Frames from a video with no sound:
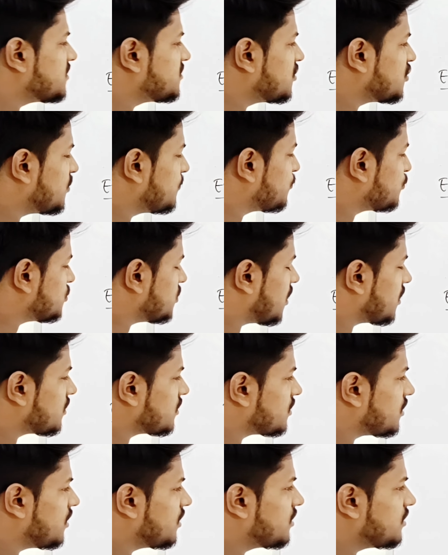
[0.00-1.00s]
जैसे कि हम लोग
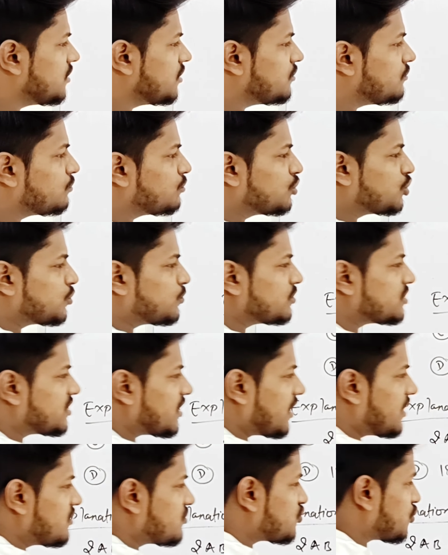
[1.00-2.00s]
जानते हैं कि ये दोनों त्रिभुज क्या है